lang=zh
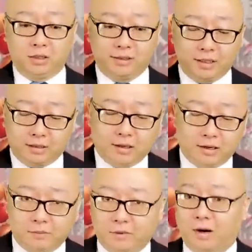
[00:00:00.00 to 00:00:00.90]
健
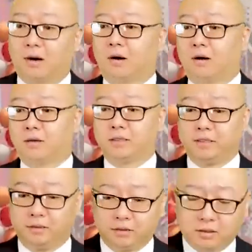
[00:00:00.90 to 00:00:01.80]
康码、
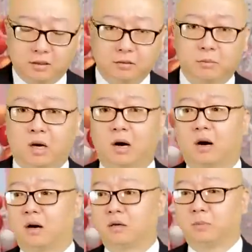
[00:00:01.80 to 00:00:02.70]
行程
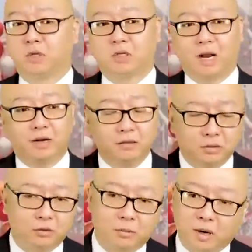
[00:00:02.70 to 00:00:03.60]
码、什么场
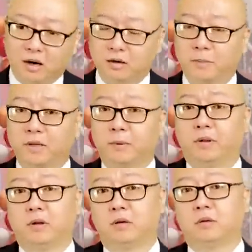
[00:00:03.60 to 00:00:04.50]
所码、什么乱七八
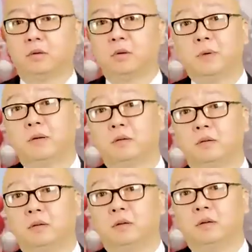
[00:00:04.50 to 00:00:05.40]
糟，对吗？
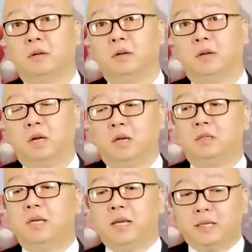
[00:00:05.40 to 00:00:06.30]

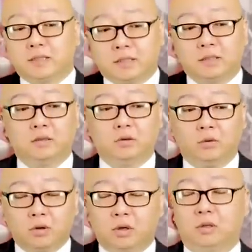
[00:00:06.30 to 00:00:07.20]
这一次
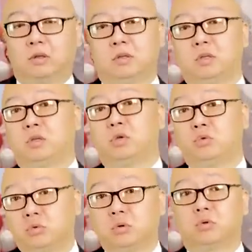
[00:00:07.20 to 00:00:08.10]
有可能是
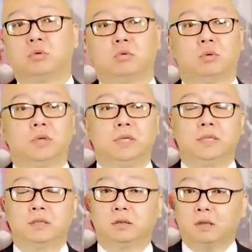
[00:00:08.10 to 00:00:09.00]
数字中国的一
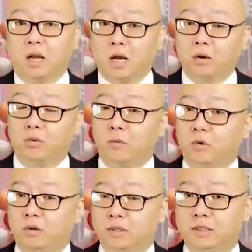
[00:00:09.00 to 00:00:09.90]
次大规
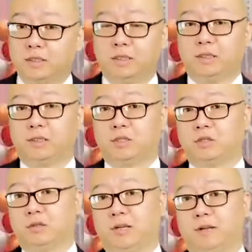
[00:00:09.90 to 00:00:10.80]
模的集体
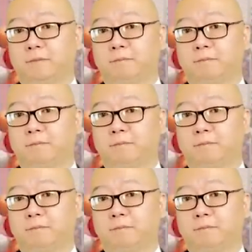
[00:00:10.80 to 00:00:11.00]
实验。